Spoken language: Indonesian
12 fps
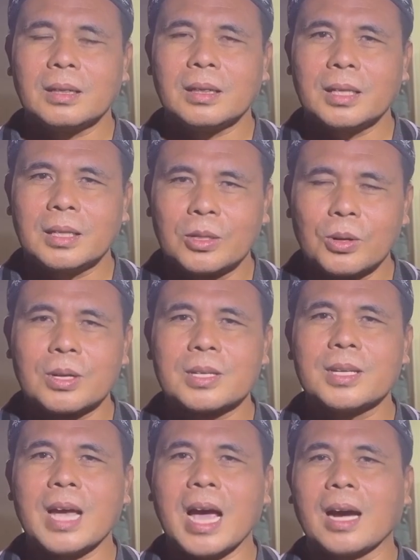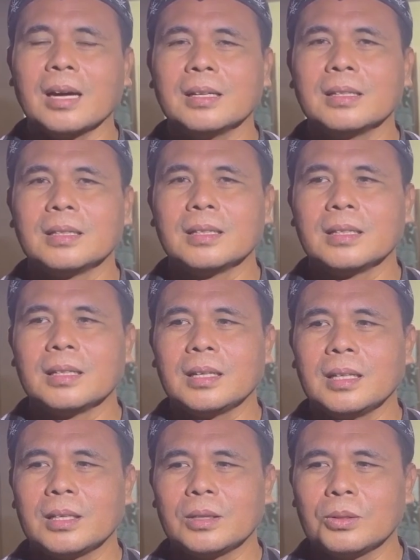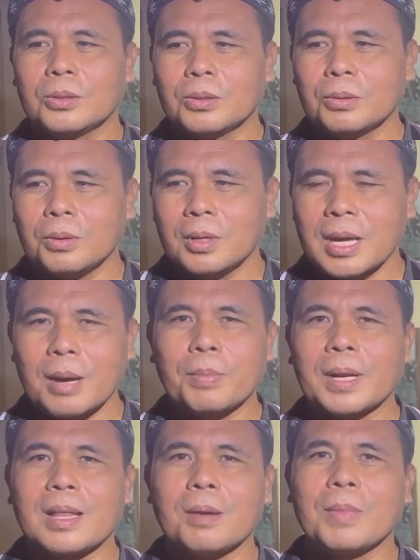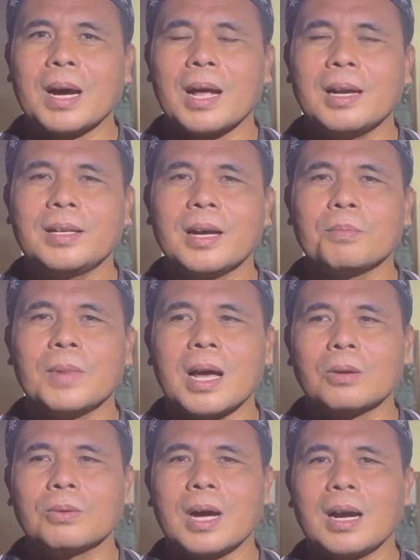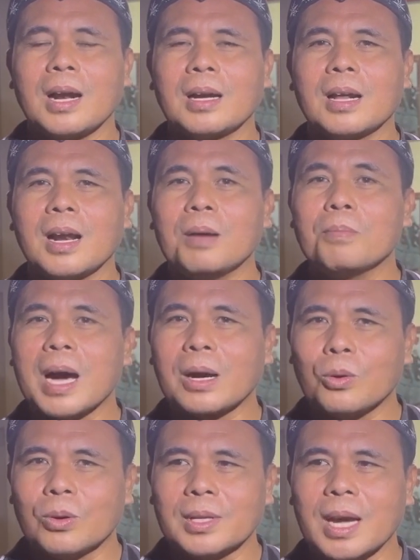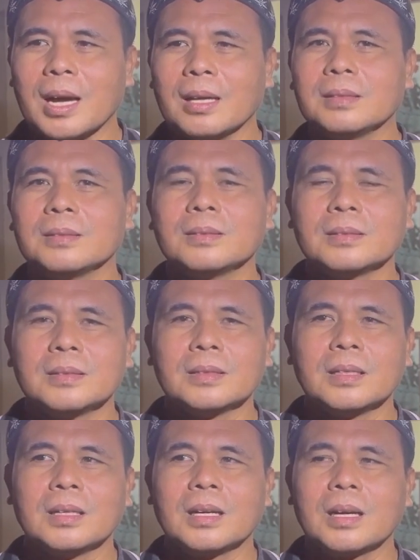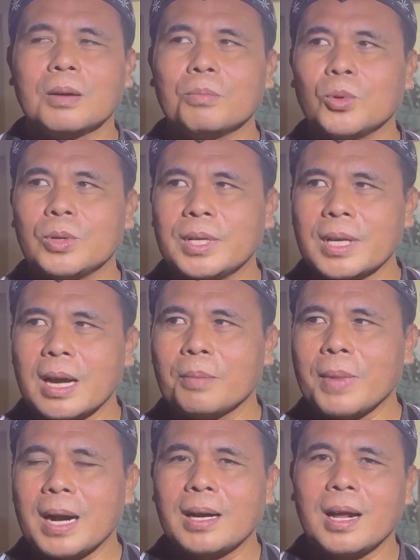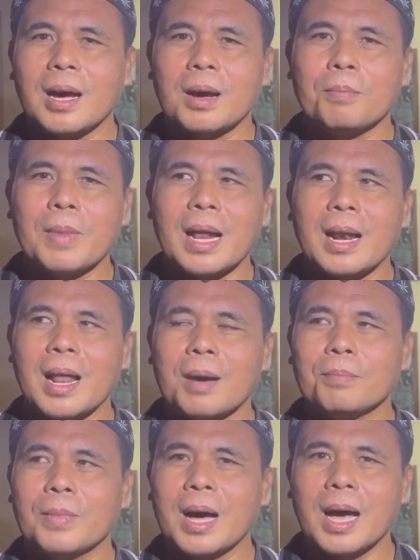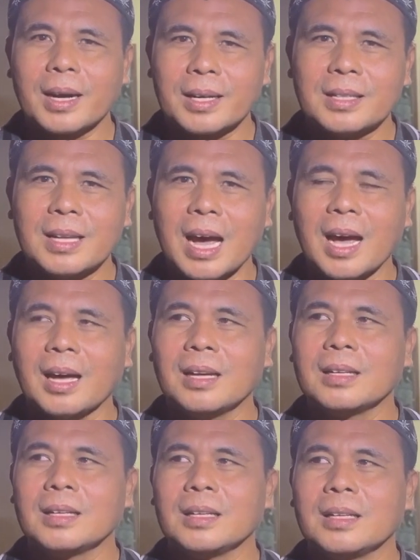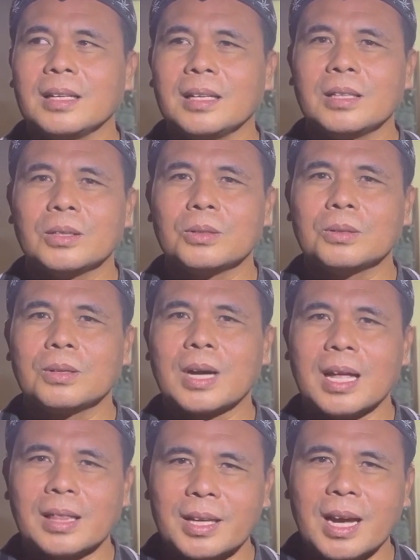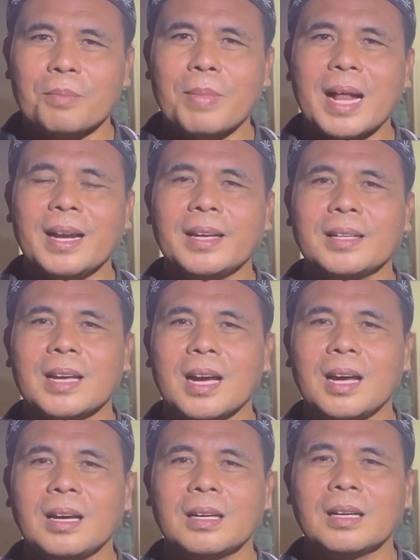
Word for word: Tidur siang, itu yang pertama kali yang melakukan adalah mbah Kungnya. Kemudian pada malam harinya, itu gantian pak leknya,